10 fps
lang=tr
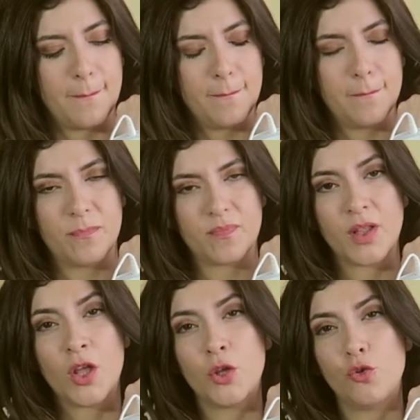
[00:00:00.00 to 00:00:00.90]
Hmm.
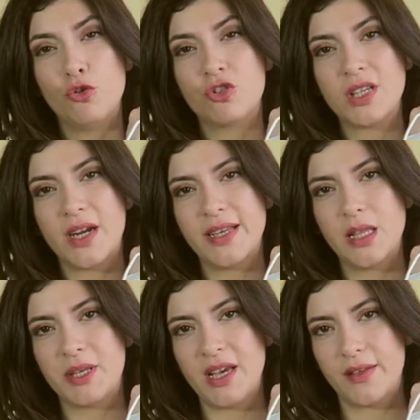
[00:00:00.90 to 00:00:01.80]
3
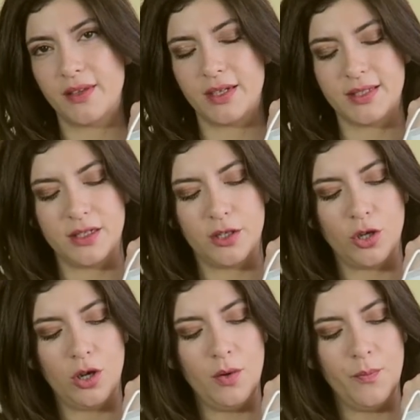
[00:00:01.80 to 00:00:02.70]
saniyede bir kendini
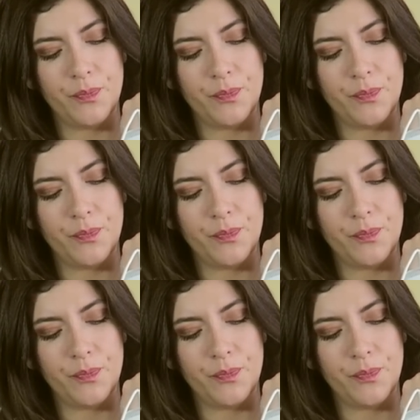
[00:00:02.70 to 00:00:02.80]
hazırlıyor.